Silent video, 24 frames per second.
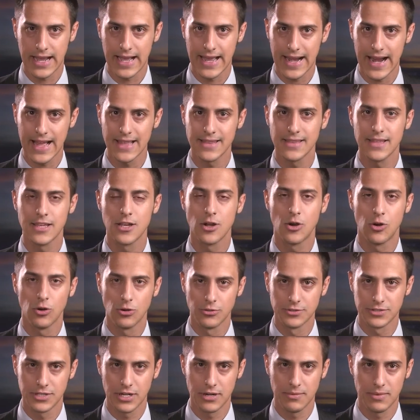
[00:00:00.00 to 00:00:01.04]
grandi
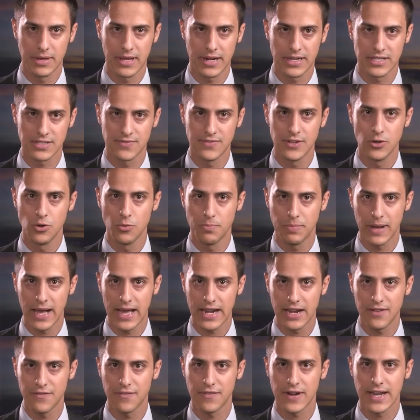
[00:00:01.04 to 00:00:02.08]
incontri per
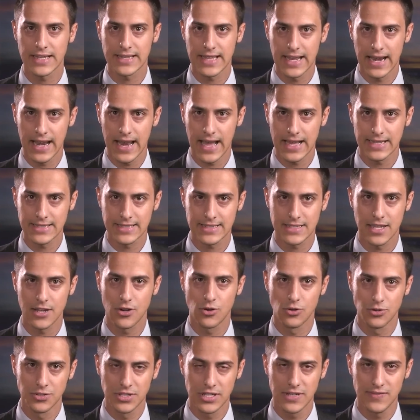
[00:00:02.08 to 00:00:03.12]
sviluppare fratellanze e
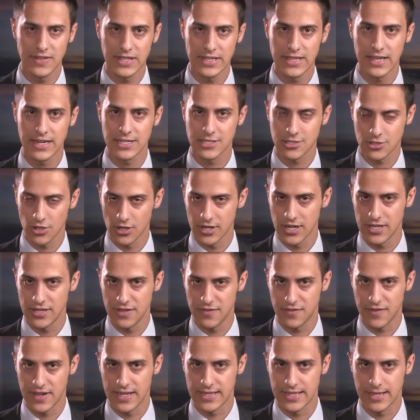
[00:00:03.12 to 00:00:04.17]
condividere storie
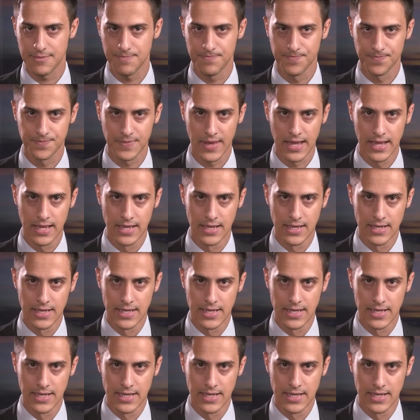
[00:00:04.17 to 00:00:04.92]
di fede.